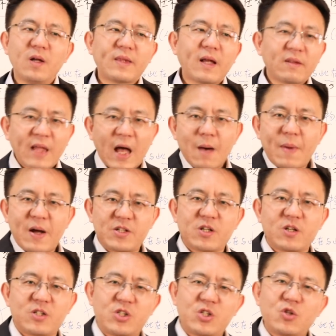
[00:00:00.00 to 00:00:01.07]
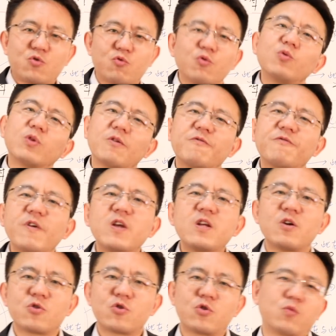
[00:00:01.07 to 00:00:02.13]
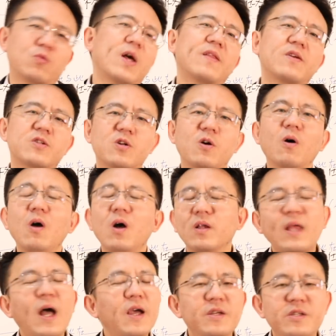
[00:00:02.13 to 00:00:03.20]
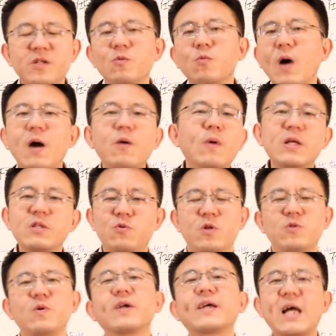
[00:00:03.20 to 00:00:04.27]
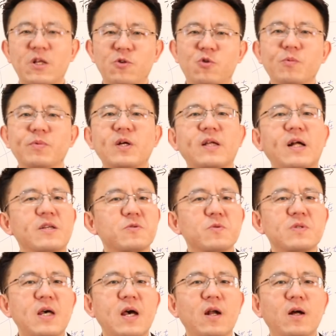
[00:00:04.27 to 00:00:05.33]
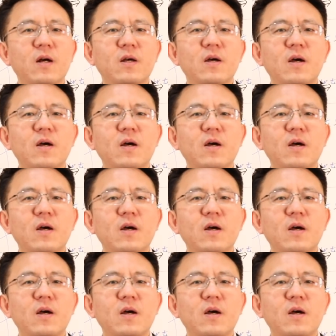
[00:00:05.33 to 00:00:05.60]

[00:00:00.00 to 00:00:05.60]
当他把这个技术用的非常熟练的时候，他已经完完全全感觉不到它的存在了。